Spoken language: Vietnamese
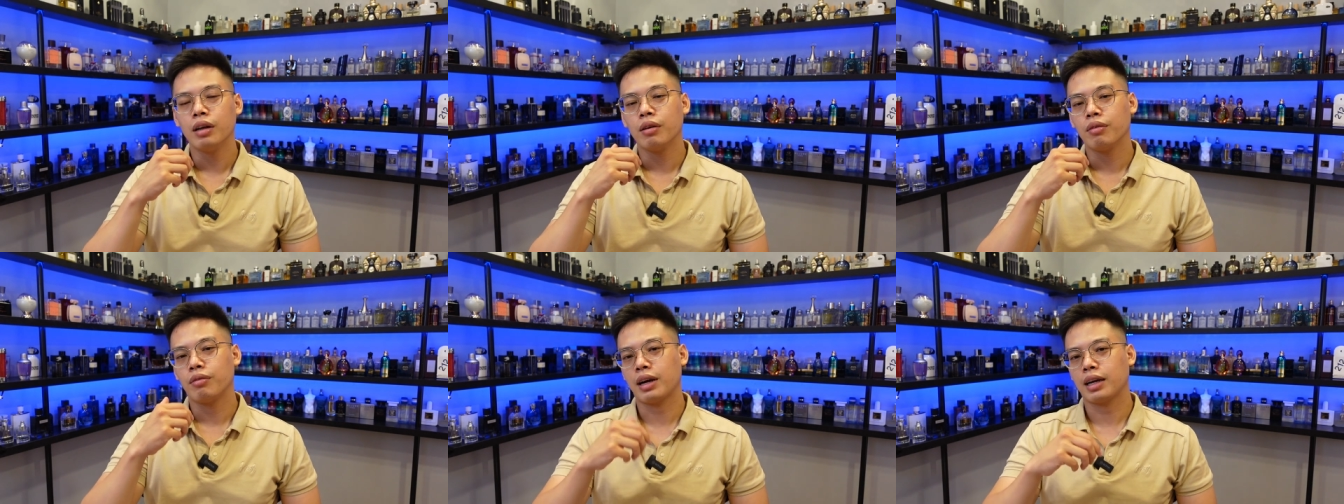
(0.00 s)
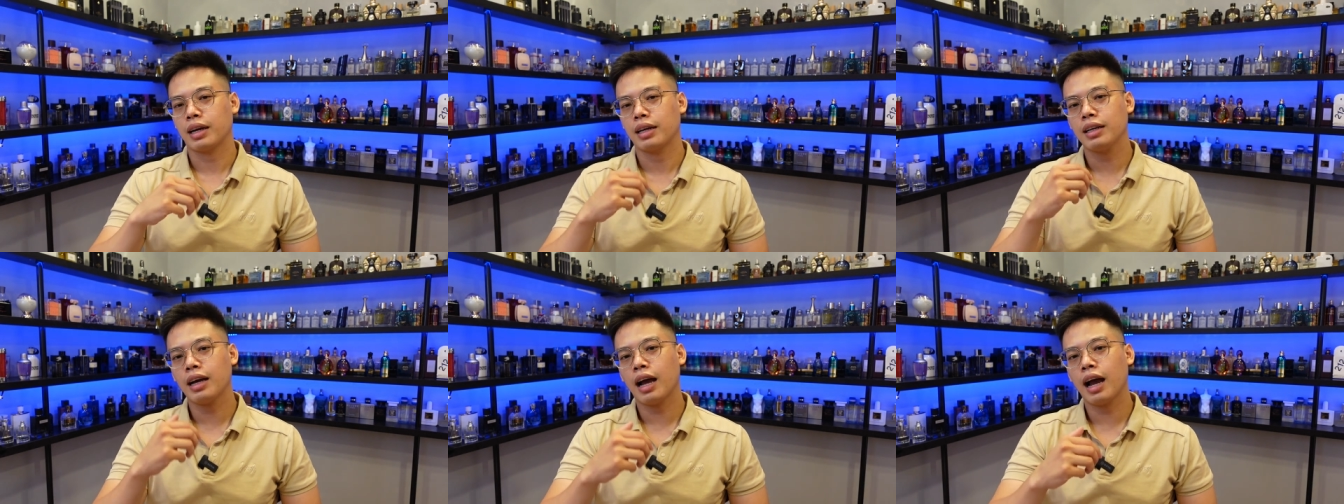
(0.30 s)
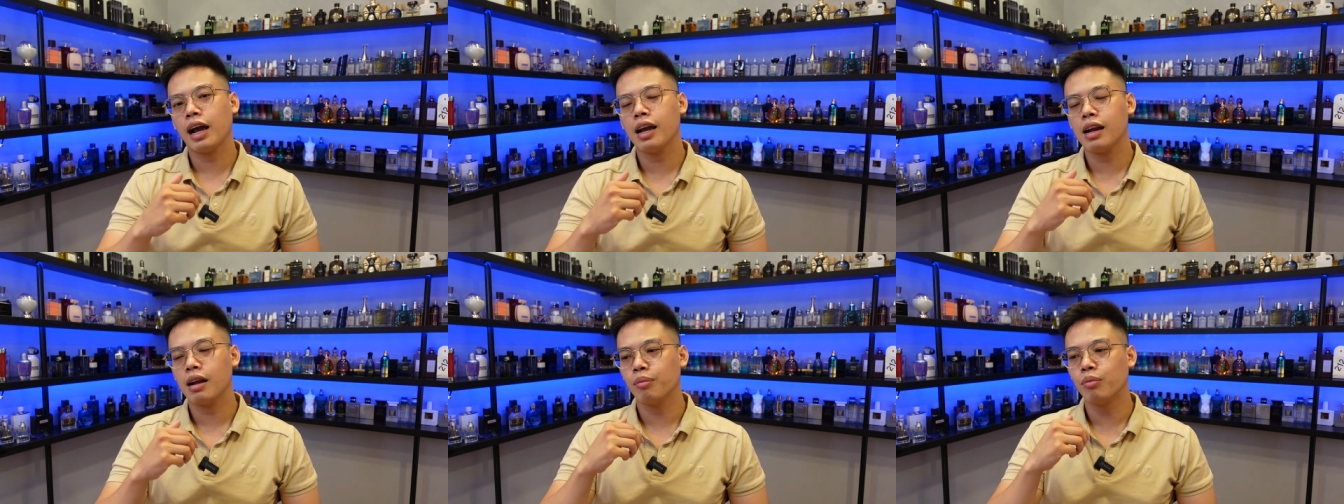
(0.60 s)
và cái thứ
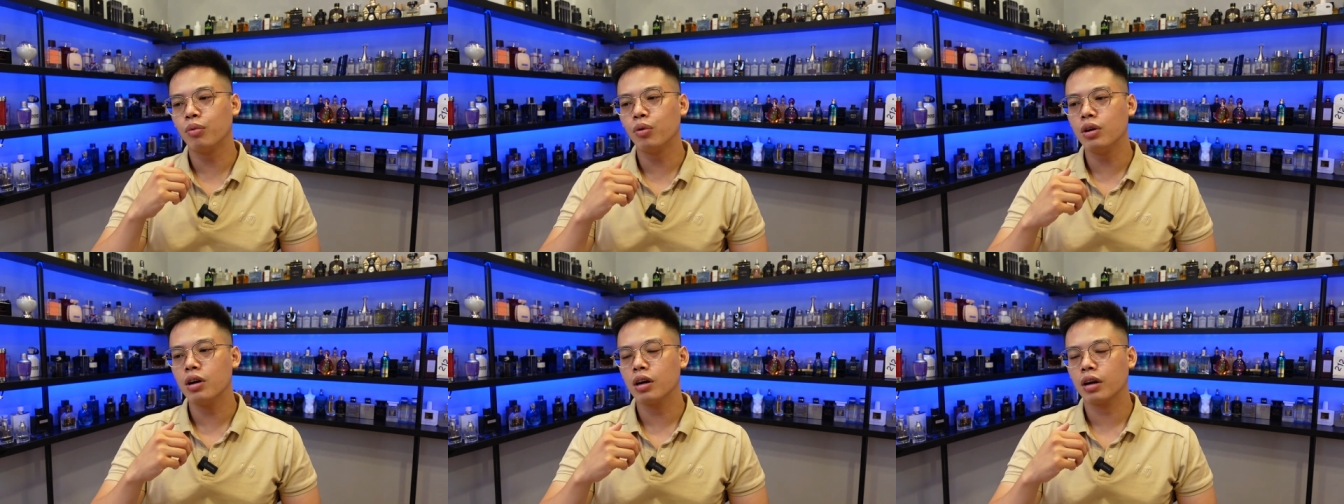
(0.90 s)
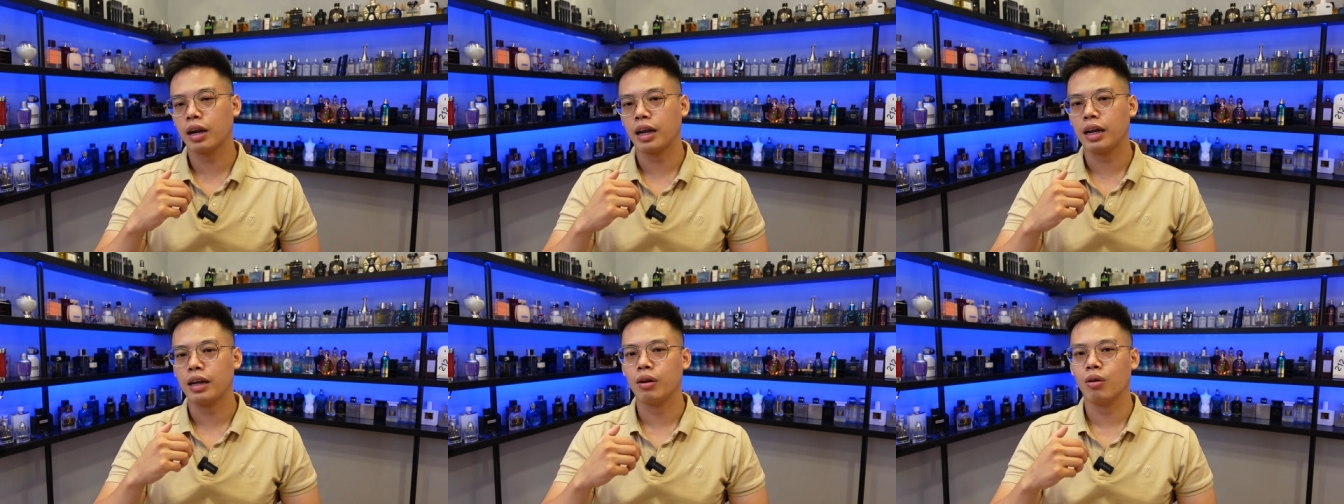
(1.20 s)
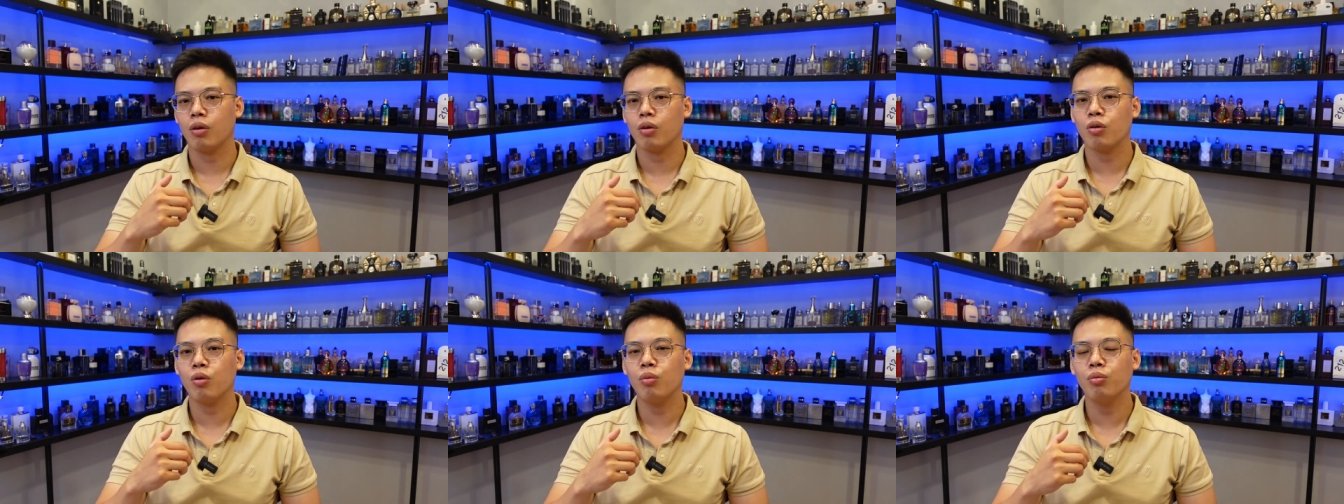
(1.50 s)
hai là mùi hương này
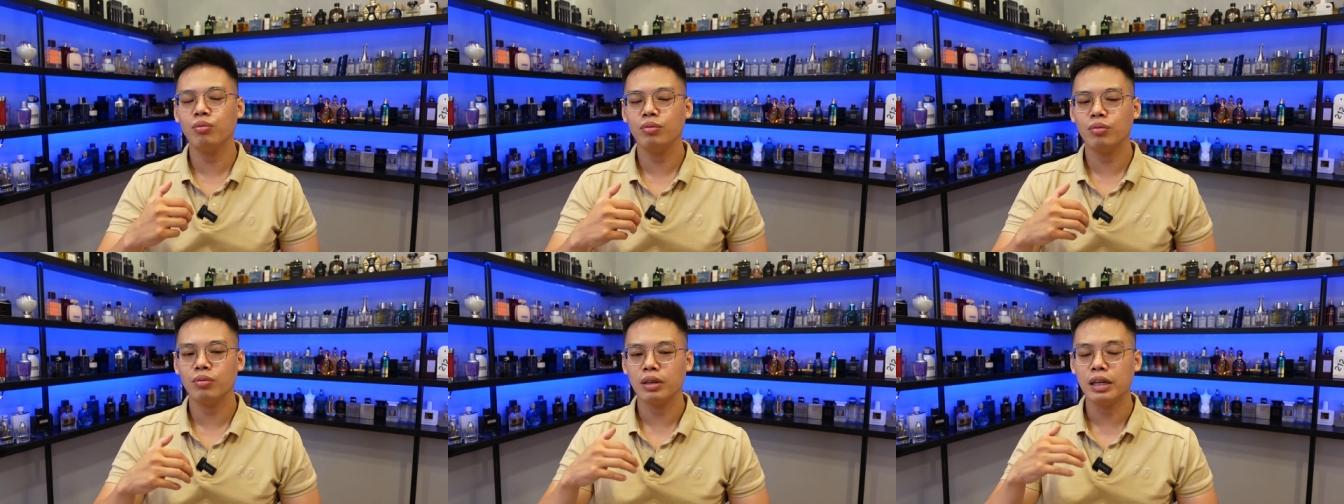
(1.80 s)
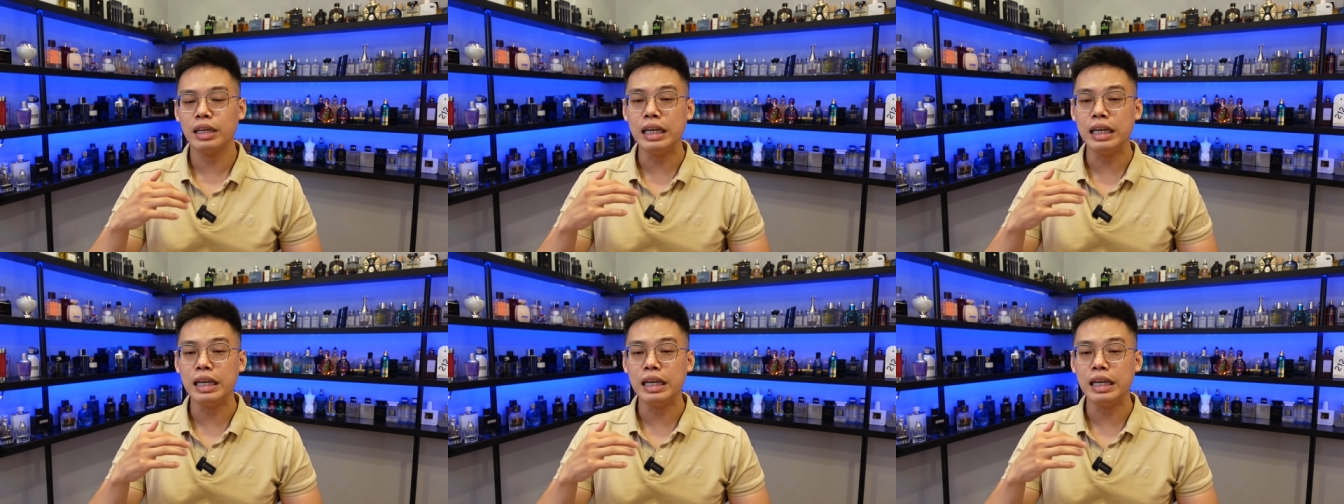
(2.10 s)
nó cũng